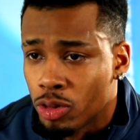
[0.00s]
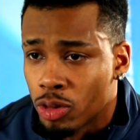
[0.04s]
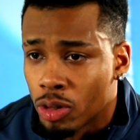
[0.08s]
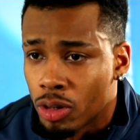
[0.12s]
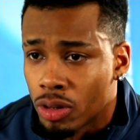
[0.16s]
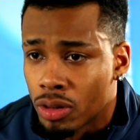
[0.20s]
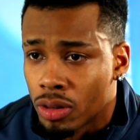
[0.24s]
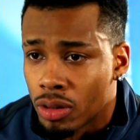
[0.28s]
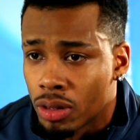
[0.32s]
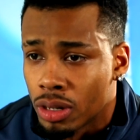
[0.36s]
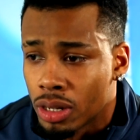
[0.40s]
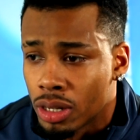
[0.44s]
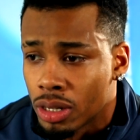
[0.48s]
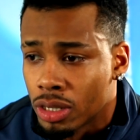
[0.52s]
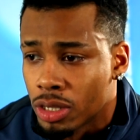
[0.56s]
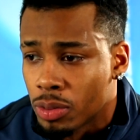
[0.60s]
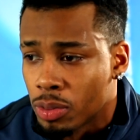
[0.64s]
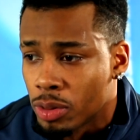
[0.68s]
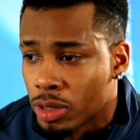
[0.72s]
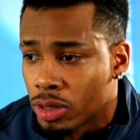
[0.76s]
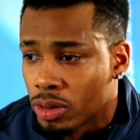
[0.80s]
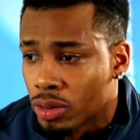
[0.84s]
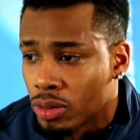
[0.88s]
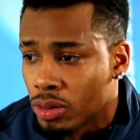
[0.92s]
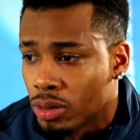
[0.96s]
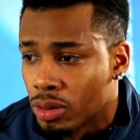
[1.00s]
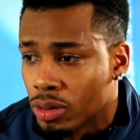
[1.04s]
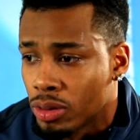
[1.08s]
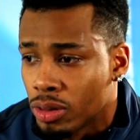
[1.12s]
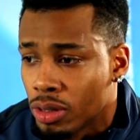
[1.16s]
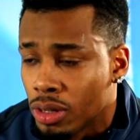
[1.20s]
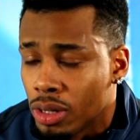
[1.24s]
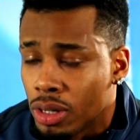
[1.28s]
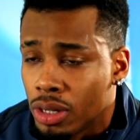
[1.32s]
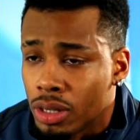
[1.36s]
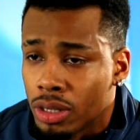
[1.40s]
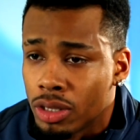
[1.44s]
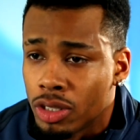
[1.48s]
je suis encore là, c'est parce que
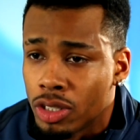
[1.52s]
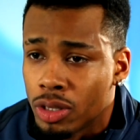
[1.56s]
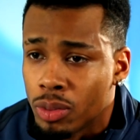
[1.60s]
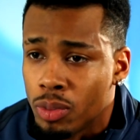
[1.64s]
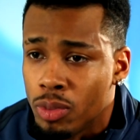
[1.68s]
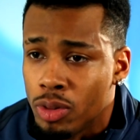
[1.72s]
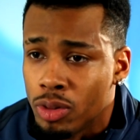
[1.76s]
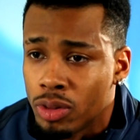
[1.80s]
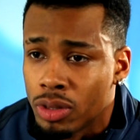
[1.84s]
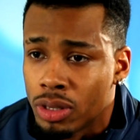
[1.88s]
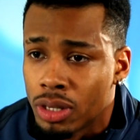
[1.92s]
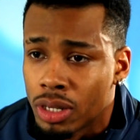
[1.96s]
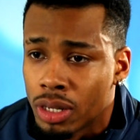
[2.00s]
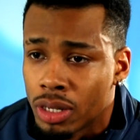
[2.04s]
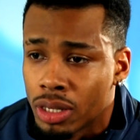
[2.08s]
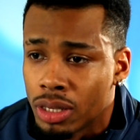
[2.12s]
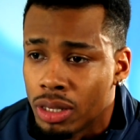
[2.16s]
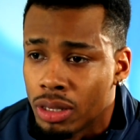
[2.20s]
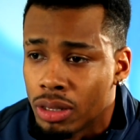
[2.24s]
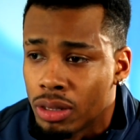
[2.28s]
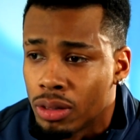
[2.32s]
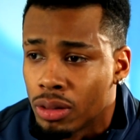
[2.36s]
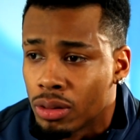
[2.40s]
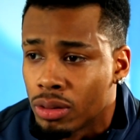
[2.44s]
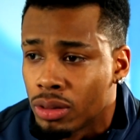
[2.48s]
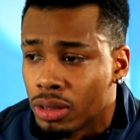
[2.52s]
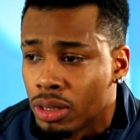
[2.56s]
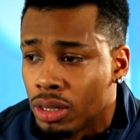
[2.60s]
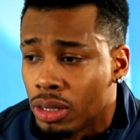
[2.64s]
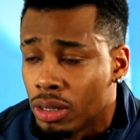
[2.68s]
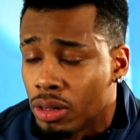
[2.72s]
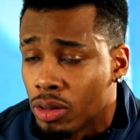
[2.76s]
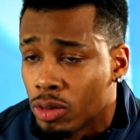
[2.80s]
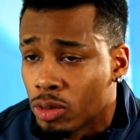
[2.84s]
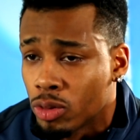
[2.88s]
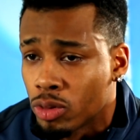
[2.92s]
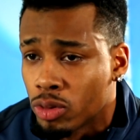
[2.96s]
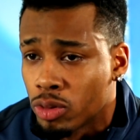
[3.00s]
j'ai bossé avec des,
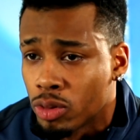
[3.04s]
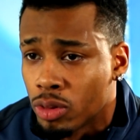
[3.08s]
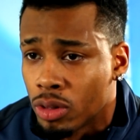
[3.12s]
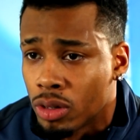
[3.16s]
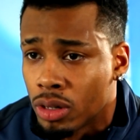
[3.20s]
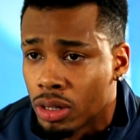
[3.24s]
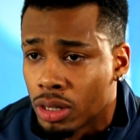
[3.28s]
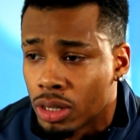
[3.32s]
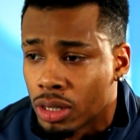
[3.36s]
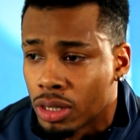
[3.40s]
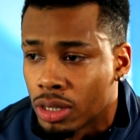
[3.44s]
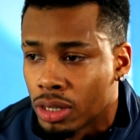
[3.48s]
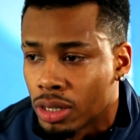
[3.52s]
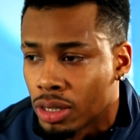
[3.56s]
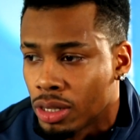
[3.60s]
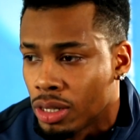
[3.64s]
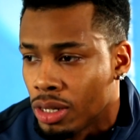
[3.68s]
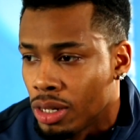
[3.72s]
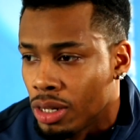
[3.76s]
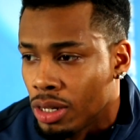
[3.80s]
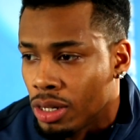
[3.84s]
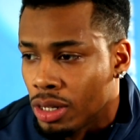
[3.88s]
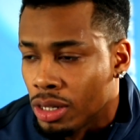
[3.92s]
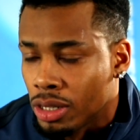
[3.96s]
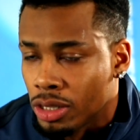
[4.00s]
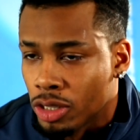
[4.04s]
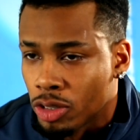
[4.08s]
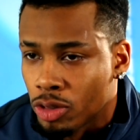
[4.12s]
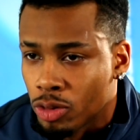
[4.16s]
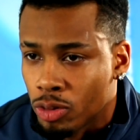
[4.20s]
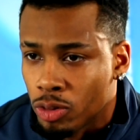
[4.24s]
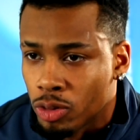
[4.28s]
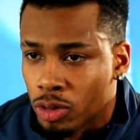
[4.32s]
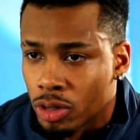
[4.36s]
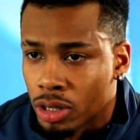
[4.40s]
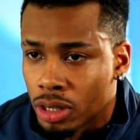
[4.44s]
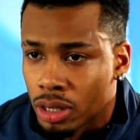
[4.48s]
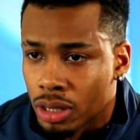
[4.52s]
grands joueurs et j'ai toujours